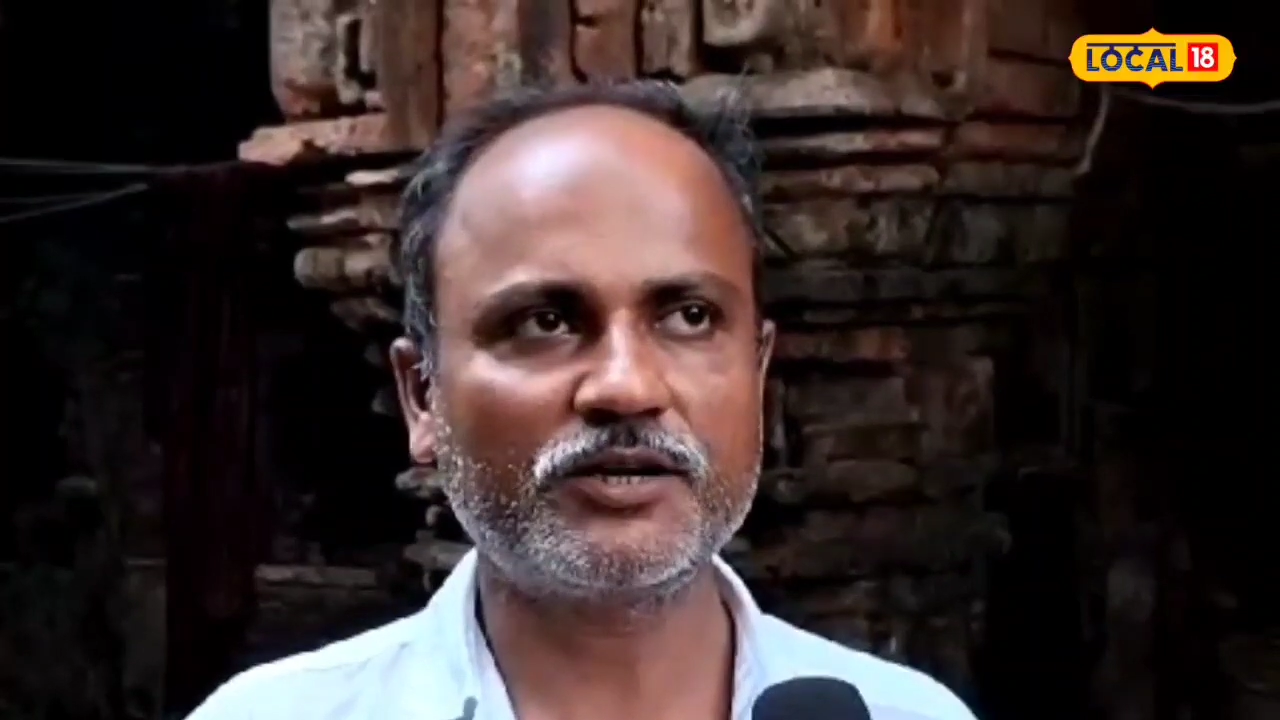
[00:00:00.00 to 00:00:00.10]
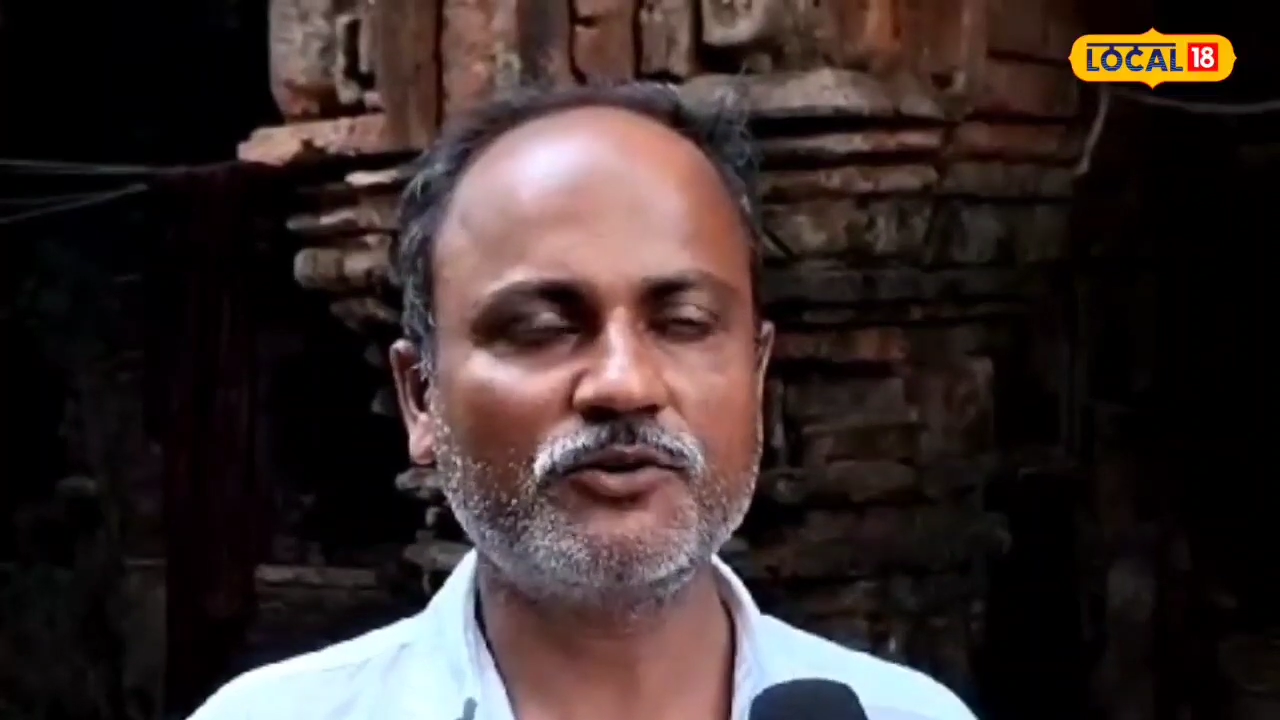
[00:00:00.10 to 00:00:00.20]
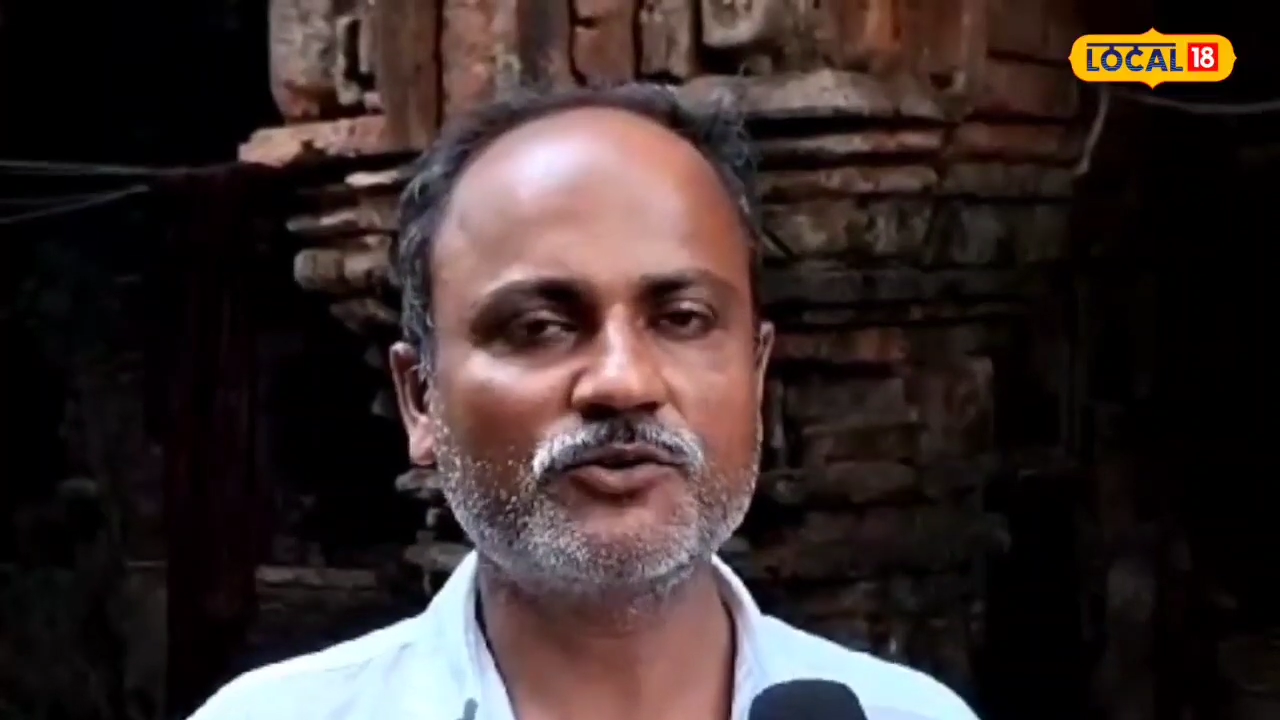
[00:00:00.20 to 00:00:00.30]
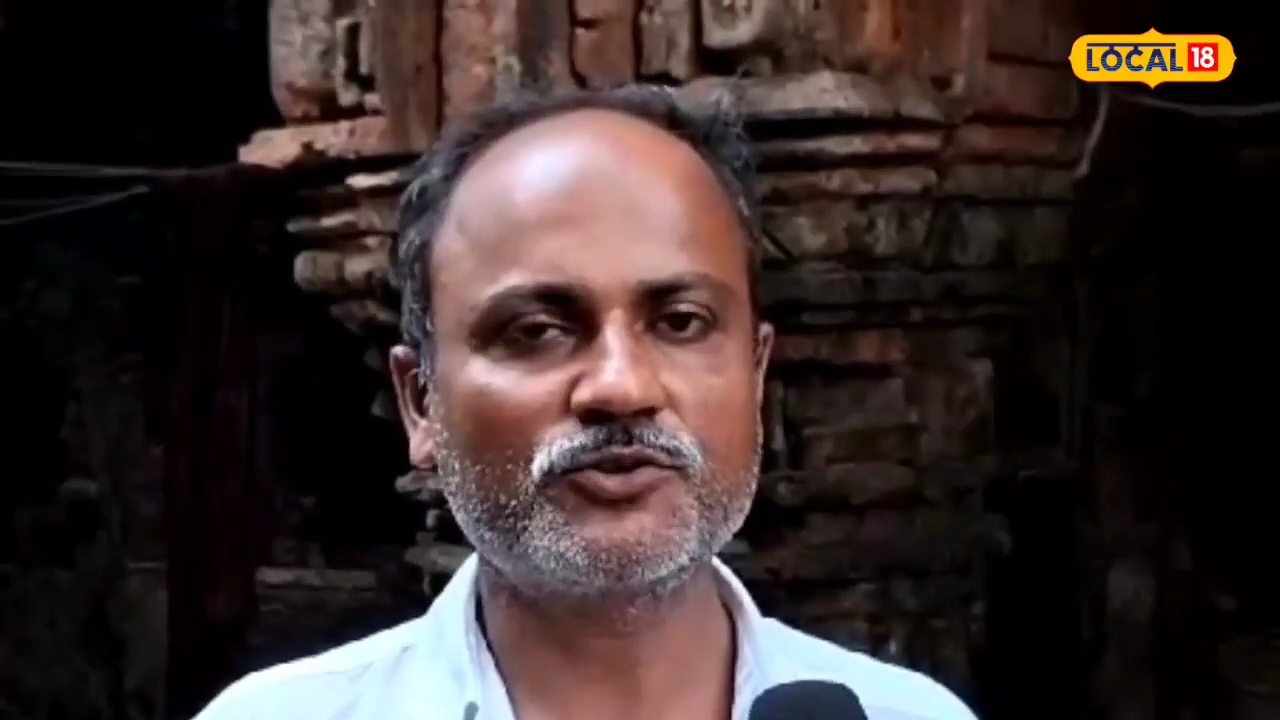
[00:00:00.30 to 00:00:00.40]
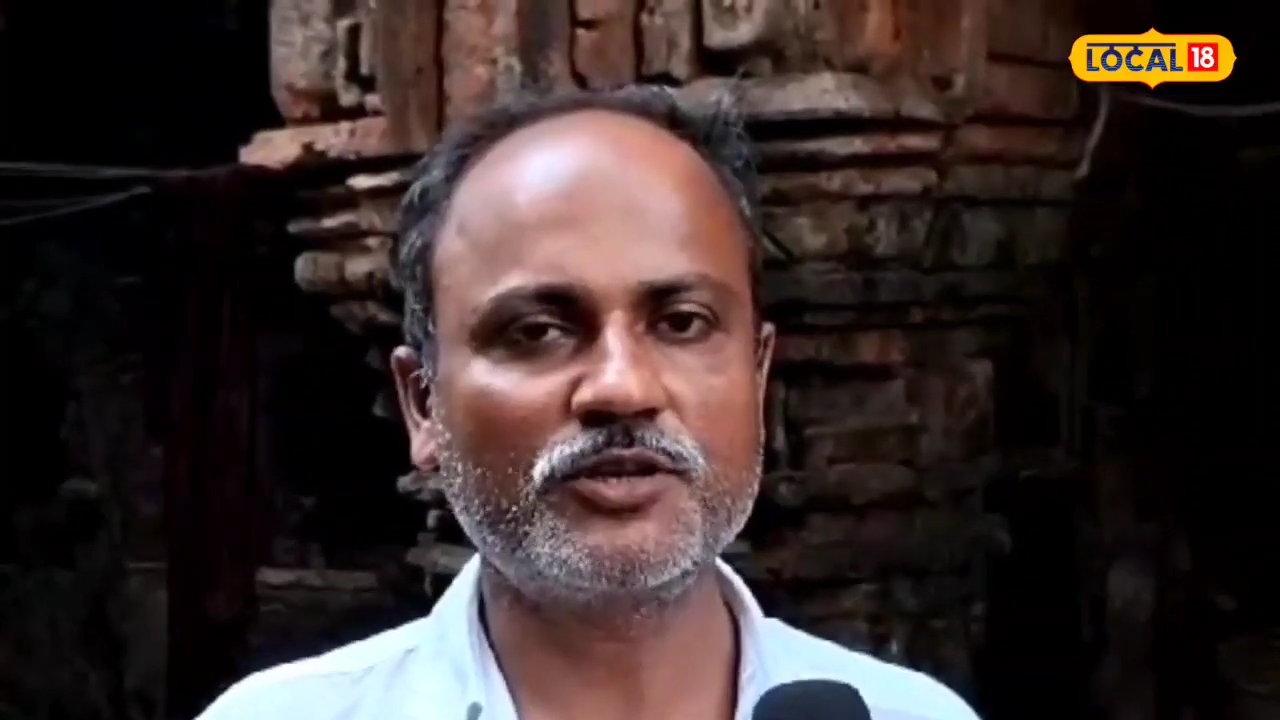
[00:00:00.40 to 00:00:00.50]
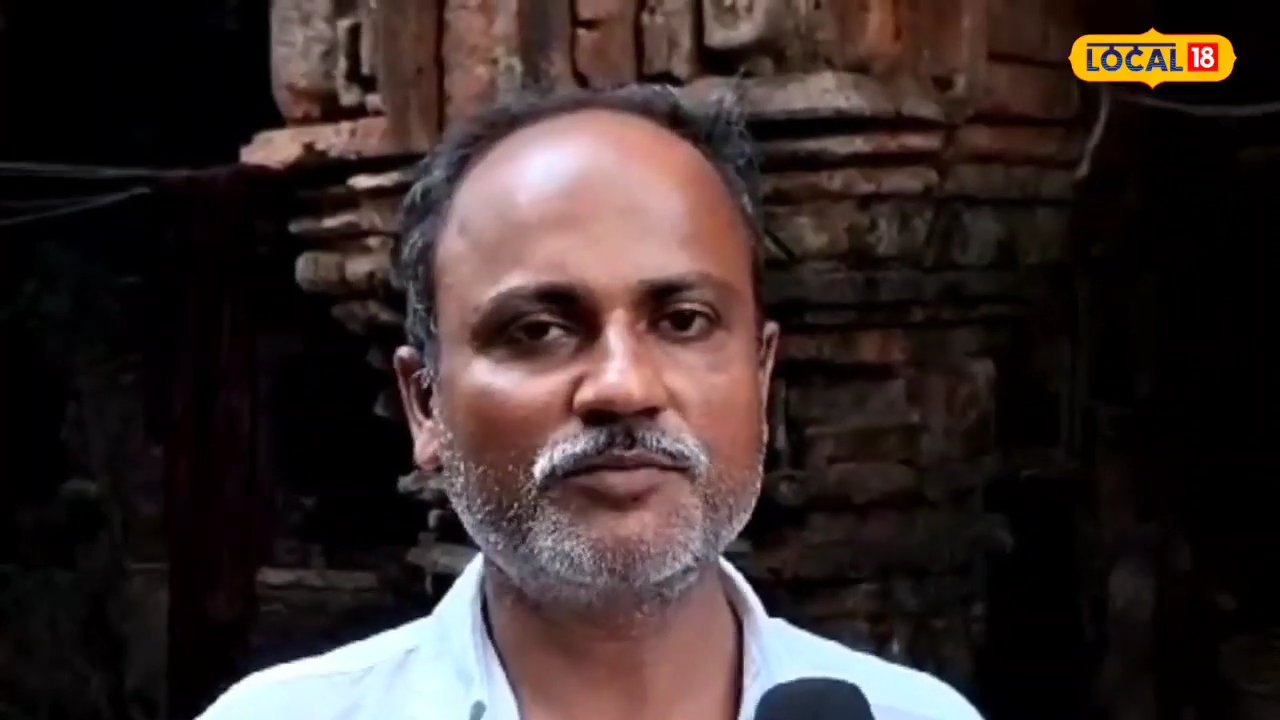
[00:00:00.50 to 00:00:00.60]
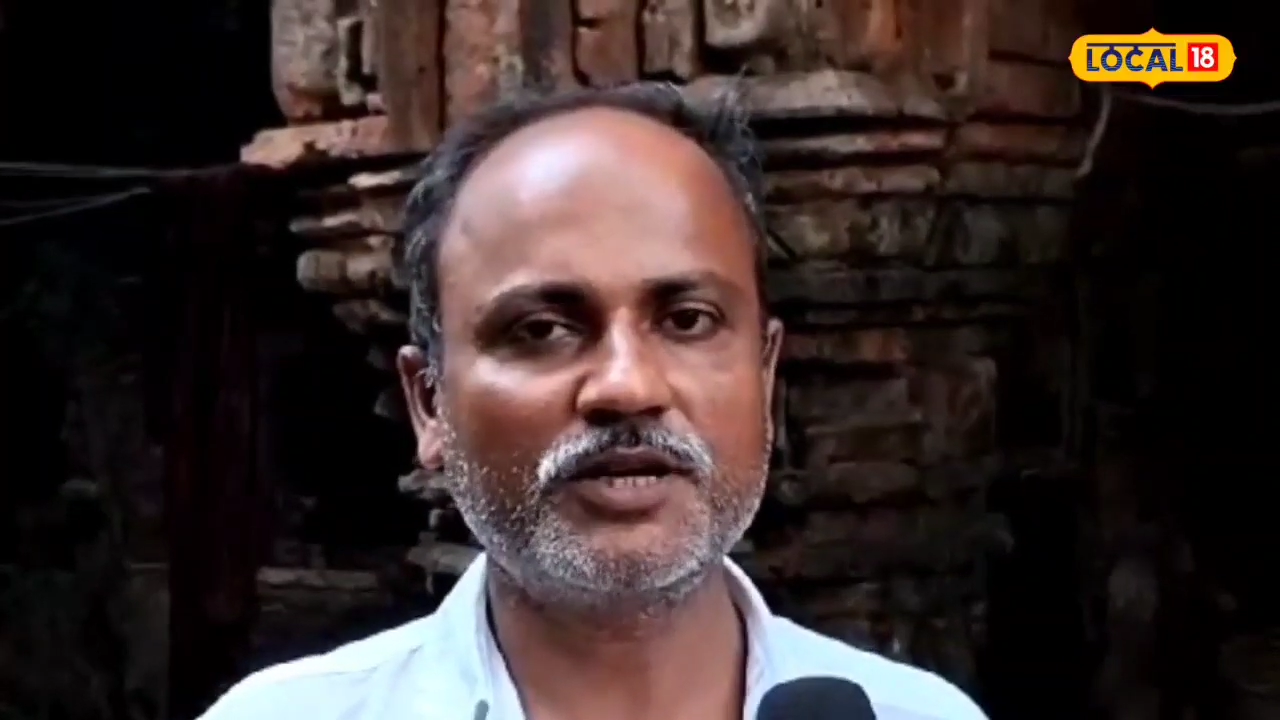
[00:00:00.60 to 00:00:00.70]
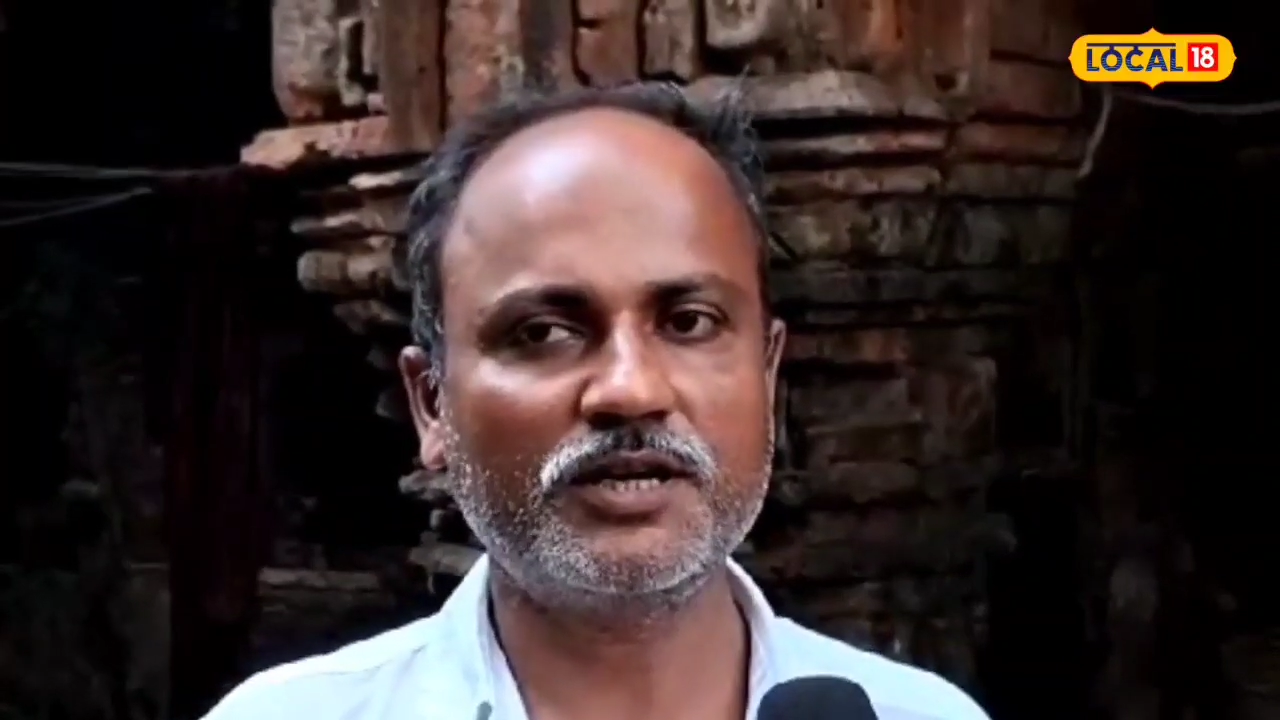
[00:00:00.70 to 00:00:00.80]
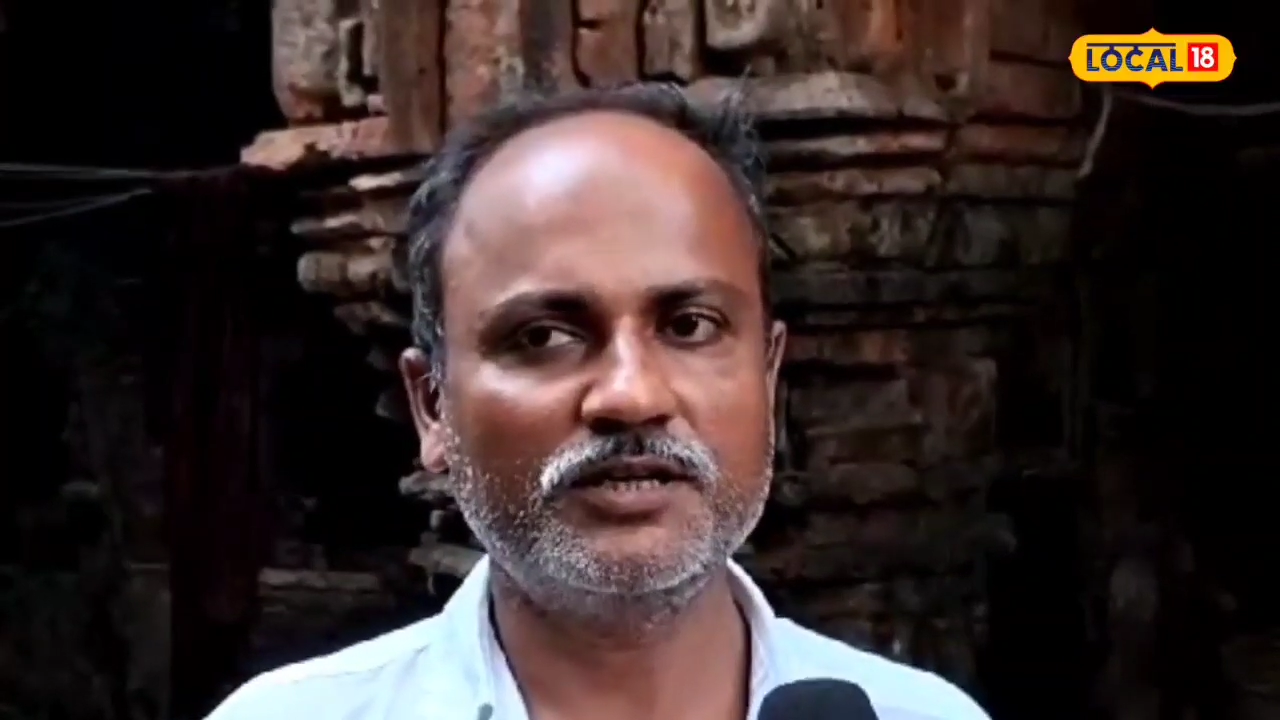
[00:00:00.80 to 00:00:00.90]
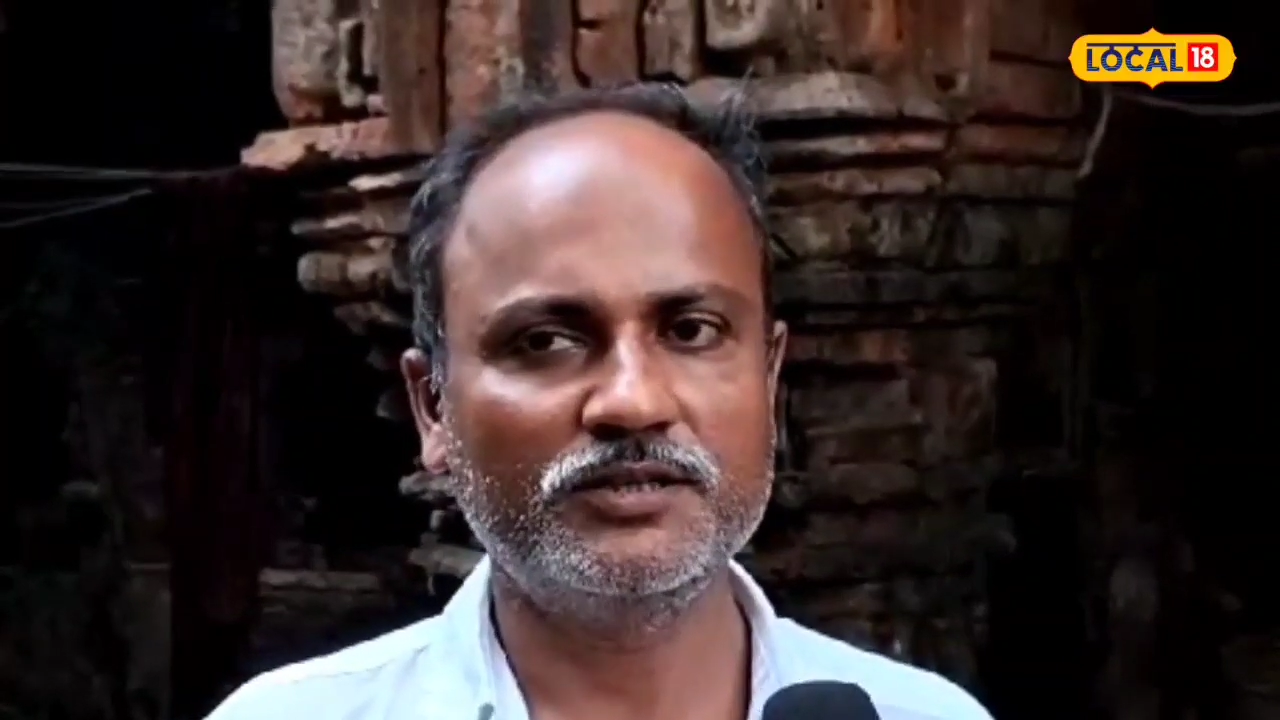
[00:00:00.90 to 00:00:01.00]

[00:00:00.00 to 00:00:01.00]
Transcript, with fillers: একটা অংশ আমরা